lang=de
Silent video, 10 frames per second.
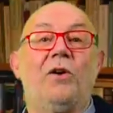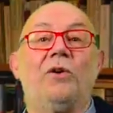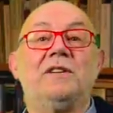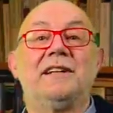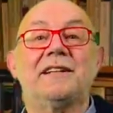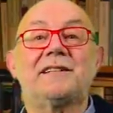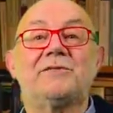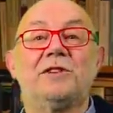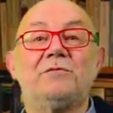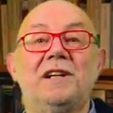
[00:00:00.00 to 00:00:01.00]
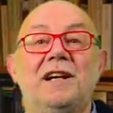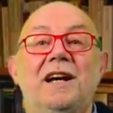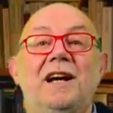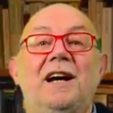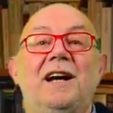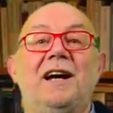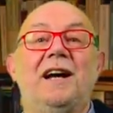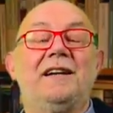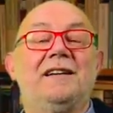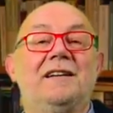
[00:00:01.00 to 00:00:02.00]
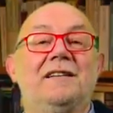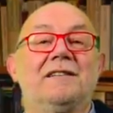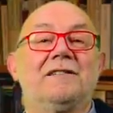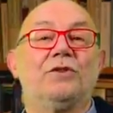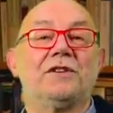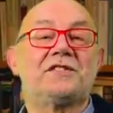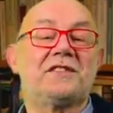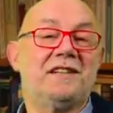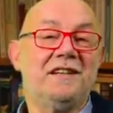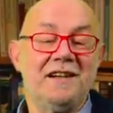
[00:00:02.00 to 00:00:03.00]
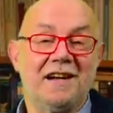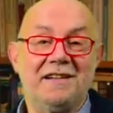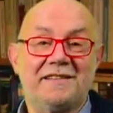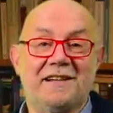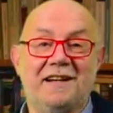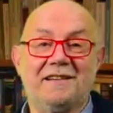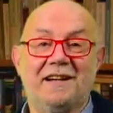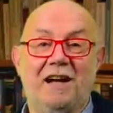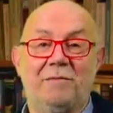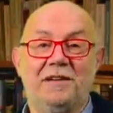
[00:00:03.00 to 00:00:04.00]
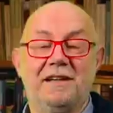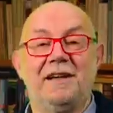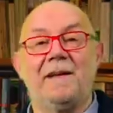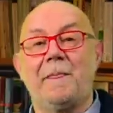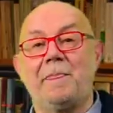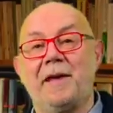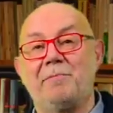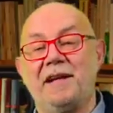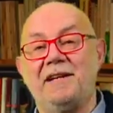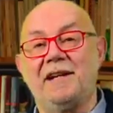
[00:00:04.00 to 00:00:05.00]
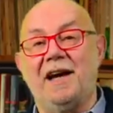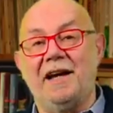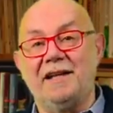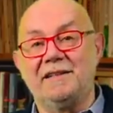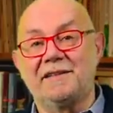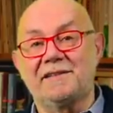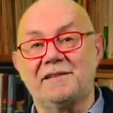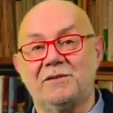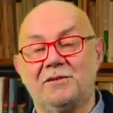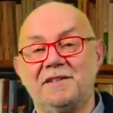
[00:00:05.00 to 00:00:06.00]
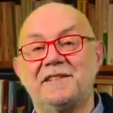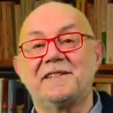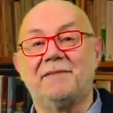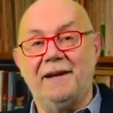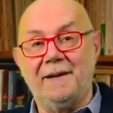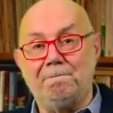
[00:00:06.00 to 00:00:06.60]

und jetzt von mir eine kurze Inhaltsangabe der Bände 1 und 2.